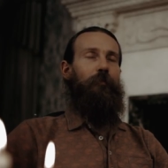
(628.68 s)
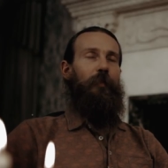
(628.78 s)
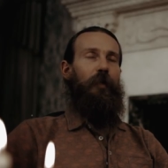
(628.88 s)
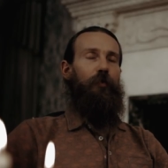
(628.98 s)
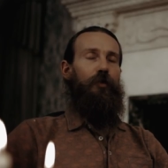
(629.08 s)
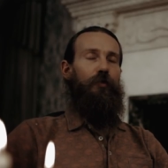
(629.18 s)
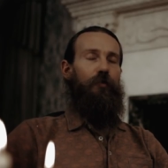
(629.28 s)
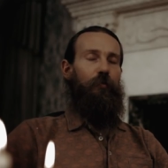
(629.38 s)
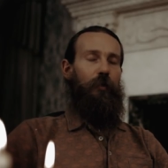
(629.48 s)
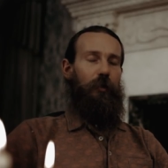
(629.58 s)
И мы
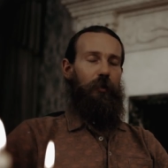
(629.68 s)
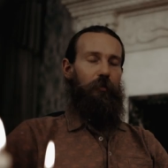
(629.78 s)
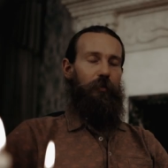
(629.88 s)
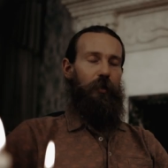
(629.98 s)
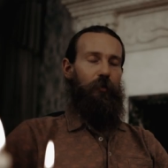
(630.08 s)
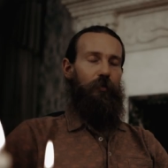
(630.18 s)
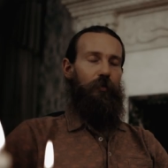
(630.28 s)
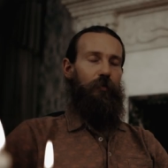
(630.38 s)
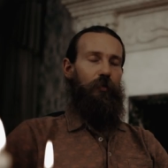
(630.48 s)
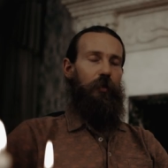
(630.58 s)
чувствуем, как нам
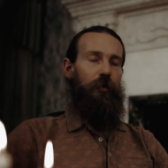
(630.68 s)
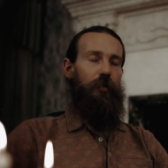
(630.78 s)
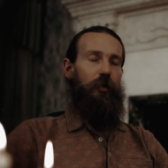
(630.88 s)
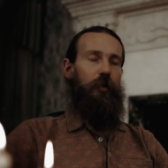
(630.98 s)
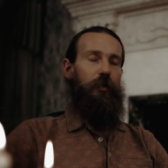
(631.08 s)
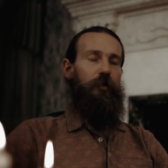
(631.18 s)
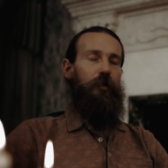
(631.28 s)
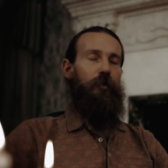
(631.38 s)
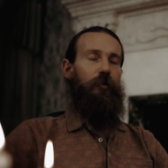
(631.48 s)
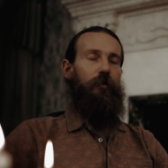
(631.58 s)
становится все легче и легче.
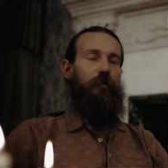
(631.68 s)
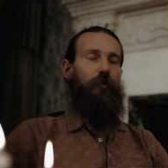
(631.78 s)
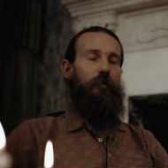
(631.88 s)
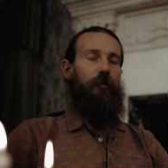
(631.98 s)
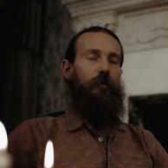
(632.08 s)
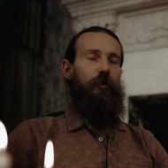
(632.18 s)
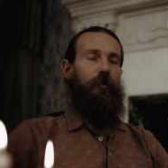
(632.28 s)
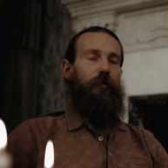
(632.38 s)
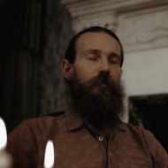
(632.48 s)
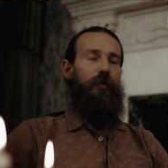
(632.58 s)

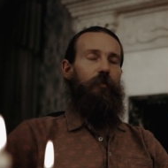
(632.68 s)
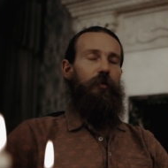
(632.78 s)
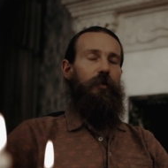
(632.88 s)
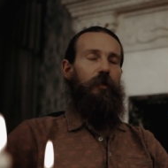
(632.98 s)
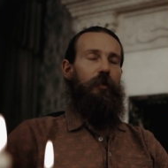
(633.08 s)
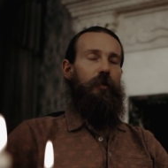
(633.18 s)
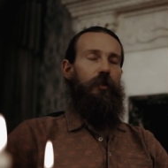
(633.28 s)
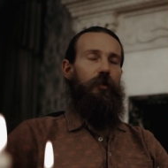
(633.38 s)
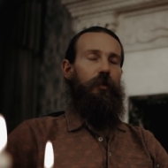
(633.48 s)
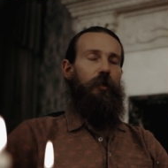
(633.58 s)
Все мысли
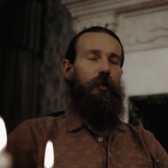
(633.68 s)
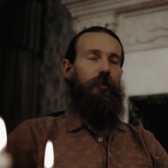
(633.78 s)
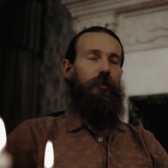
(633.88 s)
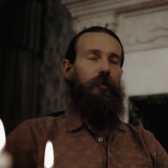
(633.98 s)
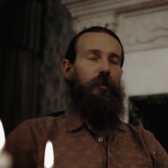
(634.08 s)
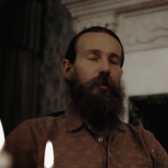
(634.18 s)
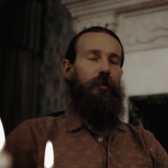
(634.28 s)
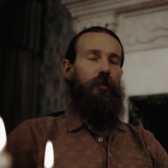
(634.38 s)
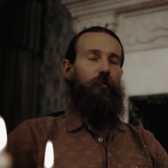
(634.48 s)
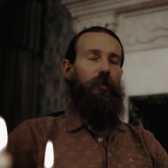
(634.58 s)
наших родителей,
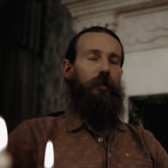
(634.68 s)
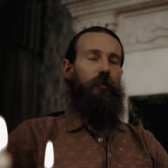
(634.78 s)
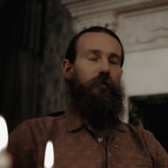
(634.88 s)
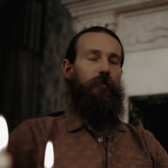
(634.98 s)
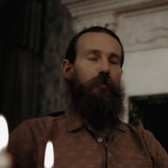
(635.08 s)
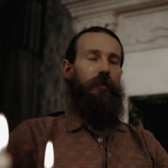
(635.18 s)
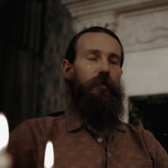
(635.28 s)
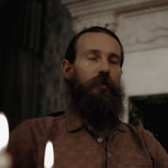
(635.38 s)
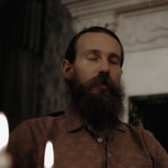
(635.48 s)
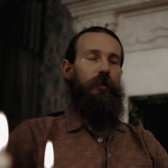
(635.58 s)
наших предков
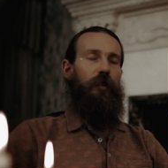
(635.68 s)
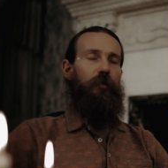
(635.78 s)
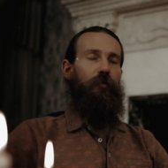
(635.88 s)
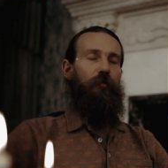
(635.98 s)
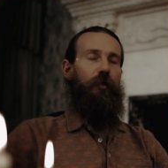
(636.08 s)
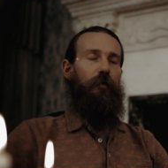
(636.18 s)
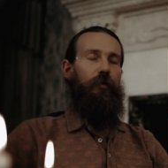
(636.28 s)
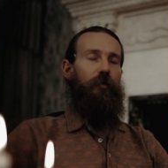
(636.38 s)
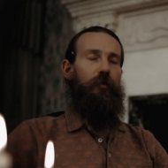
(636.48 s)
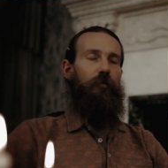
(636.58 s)
связанные с экономией,
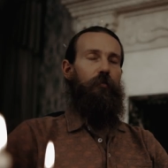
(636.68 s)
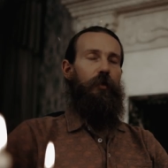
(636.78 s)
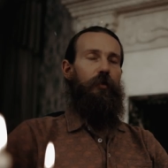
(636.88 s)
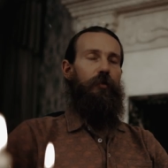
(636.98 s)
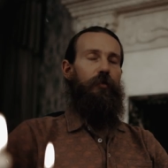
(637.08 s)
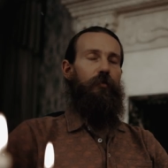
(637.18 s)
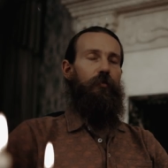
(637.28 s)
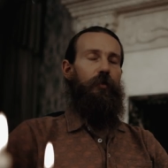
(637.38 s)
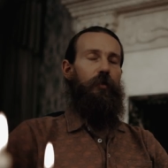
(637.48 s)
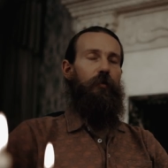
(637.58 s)
бедностью,
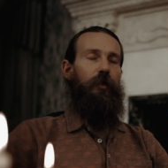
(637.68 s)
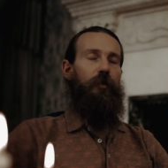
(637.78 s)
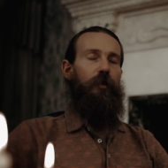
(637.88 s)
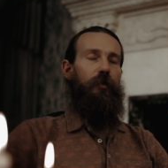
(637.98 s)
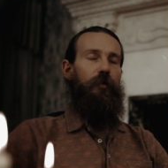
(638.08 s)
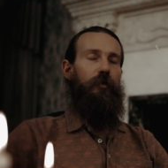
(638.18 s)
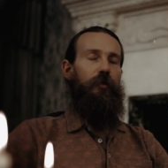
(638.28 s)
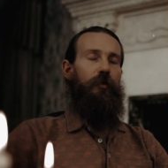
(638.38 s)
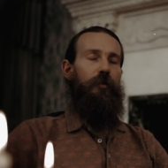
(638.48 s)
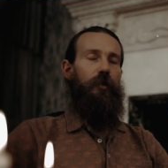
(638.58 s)
нехваткой,
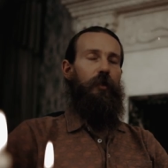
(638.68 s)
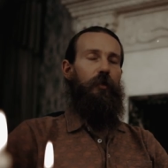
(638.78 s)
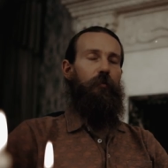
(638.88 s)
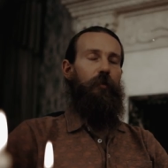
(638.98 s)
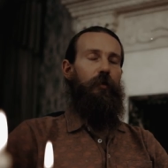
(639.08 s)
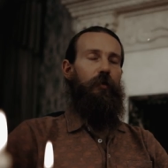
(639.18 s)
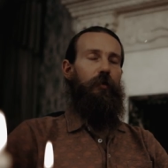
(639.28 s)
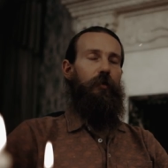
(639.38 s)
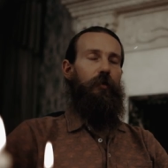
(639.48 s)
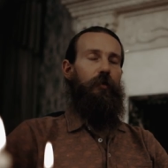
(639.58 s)
страхом
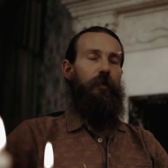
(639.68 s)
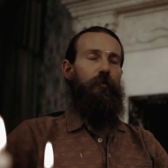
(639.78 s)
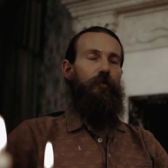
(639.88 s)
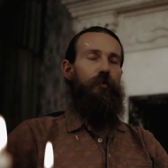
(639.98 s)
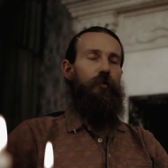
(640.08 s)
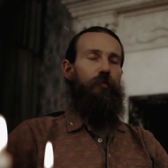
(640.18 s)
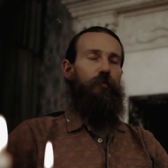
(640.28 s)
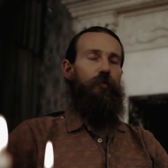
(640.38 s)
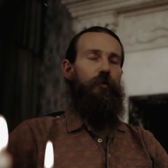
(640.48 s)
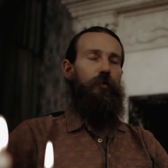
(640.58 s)
того, что не
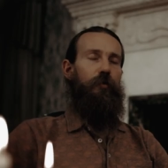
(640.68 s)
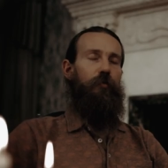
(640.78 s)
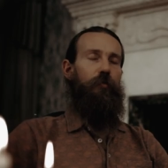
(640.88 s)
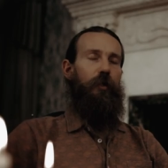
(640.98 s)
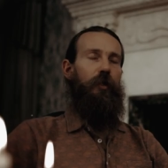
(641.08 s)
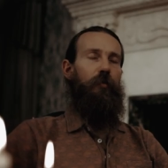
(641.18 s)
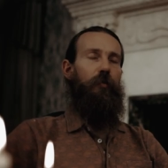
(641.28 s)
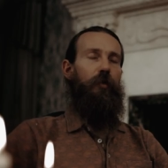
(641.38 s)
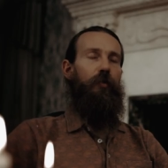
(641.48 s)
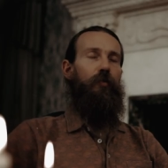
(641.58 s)
будет,
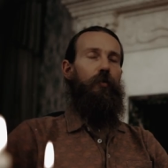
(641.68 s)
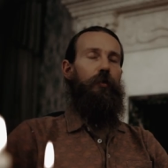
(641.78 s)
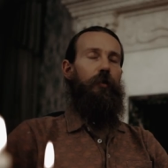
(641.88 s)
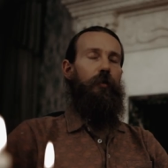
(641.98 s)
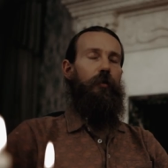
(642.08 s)
программами голода.